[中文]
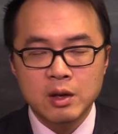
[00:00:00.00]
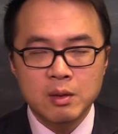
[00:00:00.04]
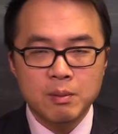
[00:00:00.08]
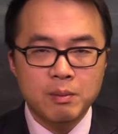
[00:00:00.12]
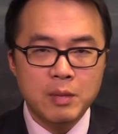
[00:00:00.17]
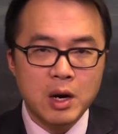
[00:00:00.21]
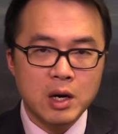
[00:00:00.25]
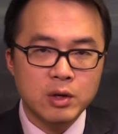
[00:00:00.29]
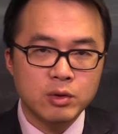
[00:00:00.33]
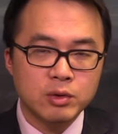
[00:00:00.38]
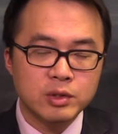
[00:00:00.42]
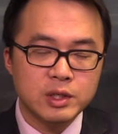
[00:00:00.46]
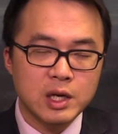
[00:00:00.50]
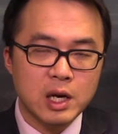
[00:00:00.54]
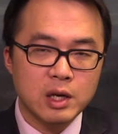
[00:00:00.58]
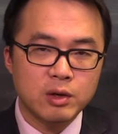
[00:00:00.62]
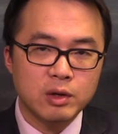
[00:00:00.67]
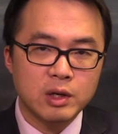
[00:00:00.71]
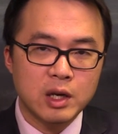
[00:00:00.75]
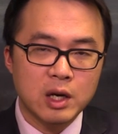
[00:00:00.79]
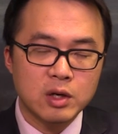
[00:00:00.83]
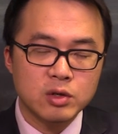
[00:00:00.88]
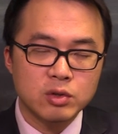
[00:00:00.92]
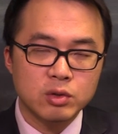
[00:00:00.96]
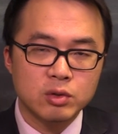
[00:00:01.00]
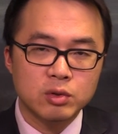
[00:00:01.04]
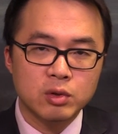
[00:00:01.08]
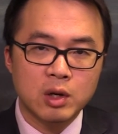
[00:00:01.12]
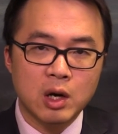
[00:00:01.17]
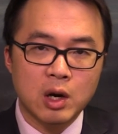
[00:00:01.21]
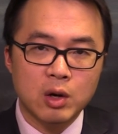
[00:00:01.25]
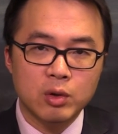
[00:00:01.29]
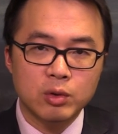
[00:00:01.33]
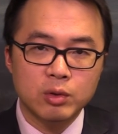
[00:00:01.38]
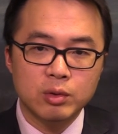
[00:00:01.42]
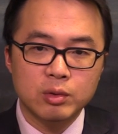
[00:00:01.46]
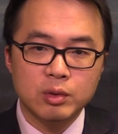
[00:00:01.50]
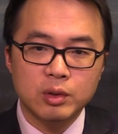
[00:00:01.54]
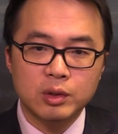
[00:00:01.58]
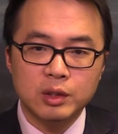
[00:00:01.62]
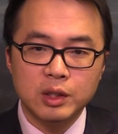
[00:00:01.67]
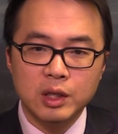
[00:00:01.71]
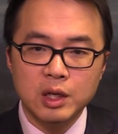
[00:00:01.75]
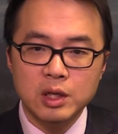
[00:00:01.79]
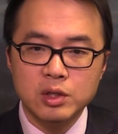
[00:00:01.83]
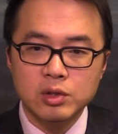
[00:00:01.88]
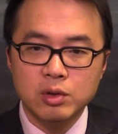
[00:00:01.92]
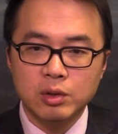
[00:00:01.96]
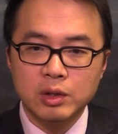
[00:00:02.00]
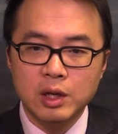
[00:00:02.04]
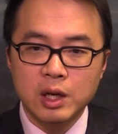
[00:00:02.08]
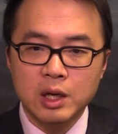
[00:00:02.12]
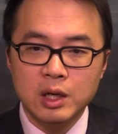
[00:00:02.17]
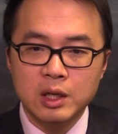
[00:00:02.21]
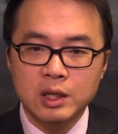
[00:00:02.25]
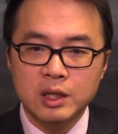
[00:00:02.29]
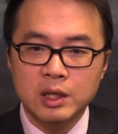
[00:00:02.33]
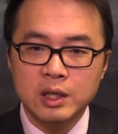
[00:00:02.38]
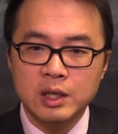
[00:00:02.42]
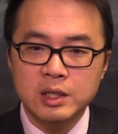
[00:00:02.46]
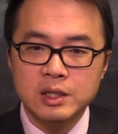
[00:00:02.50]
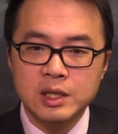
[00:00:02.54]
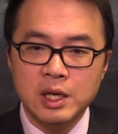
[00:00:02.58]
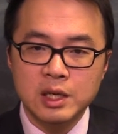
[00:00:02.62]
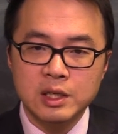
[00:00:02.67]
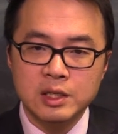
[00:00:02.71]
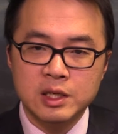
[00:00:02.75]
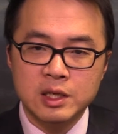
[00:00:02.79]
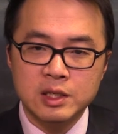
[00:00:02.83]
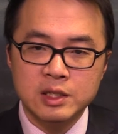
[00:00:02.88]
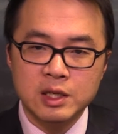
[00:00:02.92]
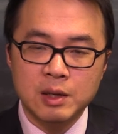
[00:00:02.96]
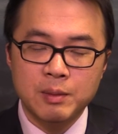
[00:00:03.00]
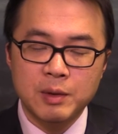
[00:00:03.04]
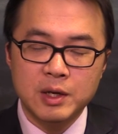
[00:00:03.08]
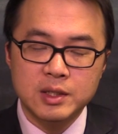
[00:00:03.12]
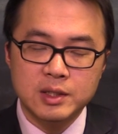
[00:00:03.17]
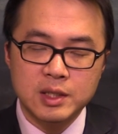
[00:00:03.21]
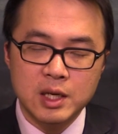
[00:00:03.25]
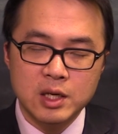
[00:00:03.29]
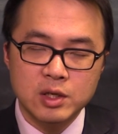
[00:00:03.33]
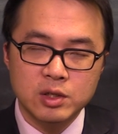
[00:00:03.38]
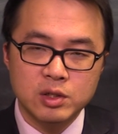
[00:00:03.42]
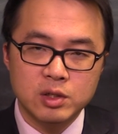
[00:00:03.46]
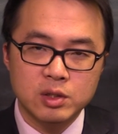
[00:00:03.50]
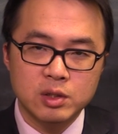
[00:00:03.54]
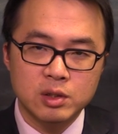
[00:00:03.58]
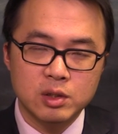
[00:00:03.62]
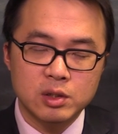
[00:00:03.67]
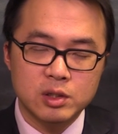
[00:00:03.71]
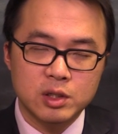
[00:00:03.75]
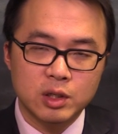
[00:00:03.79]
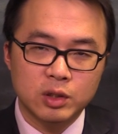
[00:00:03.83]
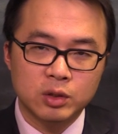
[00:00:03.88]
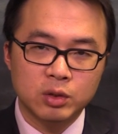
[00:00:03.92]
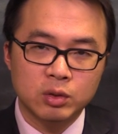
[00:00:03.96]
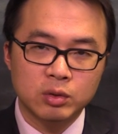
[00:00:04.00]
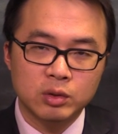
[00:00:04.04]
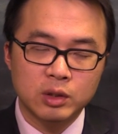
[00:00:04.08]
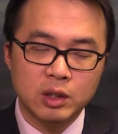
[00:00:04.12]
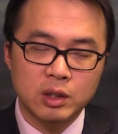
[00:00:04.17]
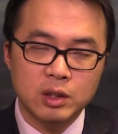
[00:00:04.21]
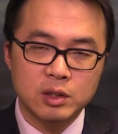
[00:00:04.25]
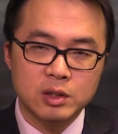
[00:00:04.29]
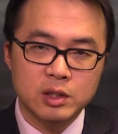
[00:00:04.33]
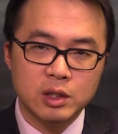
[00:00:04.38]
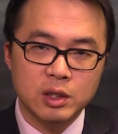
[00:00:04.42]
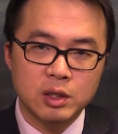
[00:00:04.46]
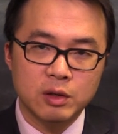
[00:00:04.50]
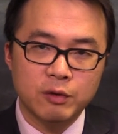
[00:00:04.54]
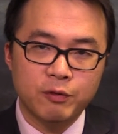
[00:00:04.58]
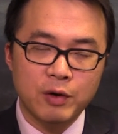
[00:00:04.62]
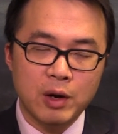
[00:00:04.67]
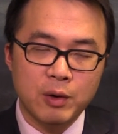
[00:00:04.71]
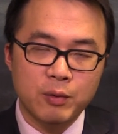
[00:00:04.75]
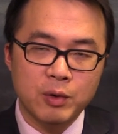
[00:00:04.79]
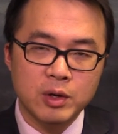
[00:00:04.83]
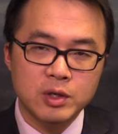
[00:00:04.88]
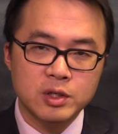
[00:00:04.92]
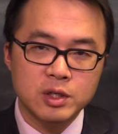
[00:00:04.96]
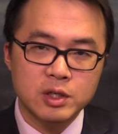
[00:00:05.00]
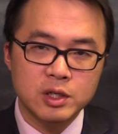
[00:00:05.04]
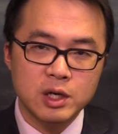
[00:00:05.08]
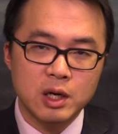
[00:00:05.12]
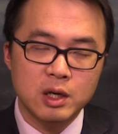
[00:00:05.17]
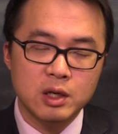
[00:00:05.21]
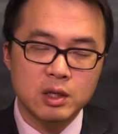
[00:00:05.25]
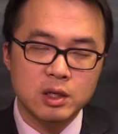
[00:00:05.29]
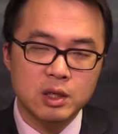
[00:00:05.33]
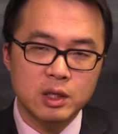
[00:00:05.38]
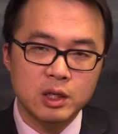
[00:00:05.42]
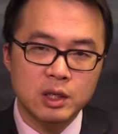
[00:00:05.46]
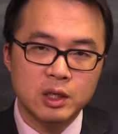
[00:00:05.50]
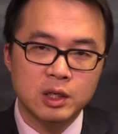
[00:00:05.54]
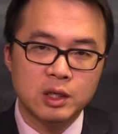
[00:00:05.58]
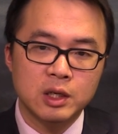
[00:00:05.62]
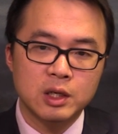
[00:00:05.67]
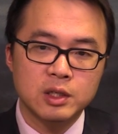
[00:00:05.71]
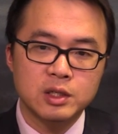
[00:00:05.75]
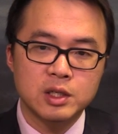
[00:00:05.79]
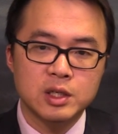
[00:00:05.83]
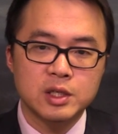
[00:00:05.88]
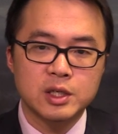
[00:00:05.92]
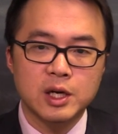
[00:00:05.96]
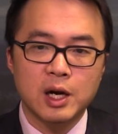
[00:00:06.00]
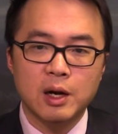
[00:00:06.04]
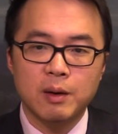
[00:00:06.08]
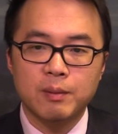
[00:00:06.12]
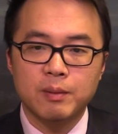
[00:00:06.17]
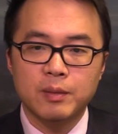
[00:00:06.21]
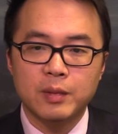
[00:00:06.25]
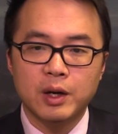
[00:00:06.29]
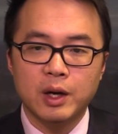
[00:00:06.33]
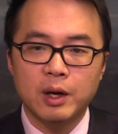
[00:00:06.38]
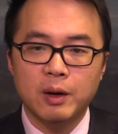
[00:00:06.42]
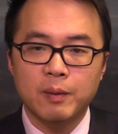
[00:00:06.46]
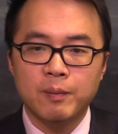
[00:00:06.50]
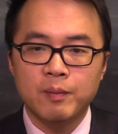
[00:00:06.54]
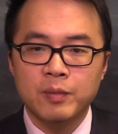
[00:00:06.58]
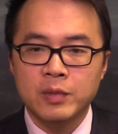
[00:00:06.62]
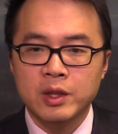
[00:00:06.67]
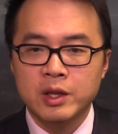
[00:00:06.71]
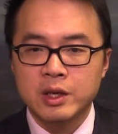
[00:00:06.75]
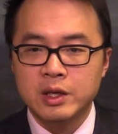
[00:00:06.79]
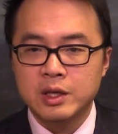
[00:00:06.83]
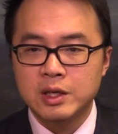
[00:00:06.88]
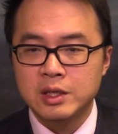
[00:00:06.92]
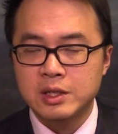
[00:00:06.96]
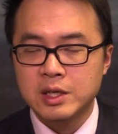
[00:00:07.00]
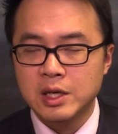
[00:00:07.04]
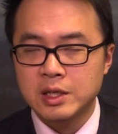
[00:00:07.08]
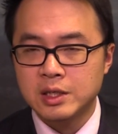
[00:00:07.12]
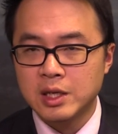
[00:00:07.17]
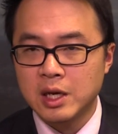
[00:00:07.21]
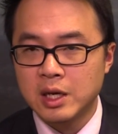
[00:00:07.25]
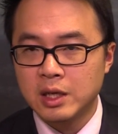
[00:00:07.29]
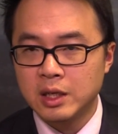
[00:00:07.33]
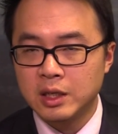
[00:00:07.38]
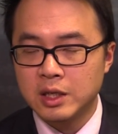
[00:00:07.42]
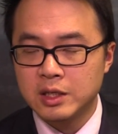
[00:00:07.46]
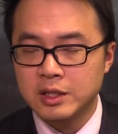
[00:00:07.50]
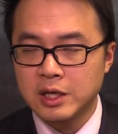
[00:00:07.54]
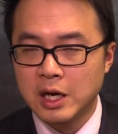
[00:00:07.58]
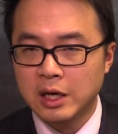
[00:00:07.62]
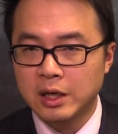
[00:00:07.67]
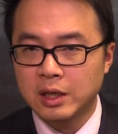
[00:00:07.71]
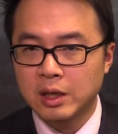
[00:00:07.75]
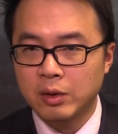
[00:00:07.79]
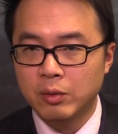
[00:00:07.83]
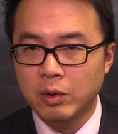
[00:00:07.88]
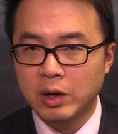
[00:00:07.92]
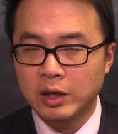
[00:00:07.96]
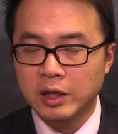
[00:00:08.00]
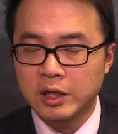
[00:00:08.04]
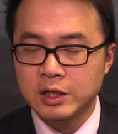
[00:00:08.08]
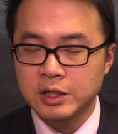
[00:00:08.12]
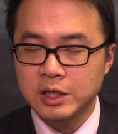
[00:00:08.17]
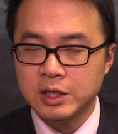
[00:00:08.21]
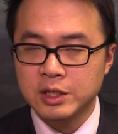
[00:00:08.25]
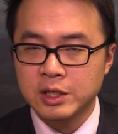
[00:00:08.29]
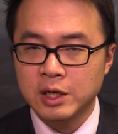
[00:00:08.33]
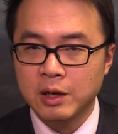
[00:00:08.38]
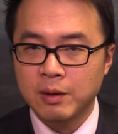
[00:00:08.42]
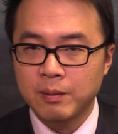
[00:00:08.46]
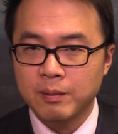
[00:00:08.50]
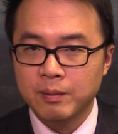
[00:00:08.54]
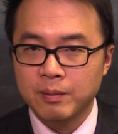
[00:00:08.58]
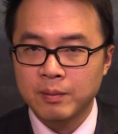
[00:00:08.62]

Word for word: 买入价有两种考虑，第一种呢，可以在一千三百三十这个通的这个范围之上立刻进场啊，一三三一的价格挂单进场；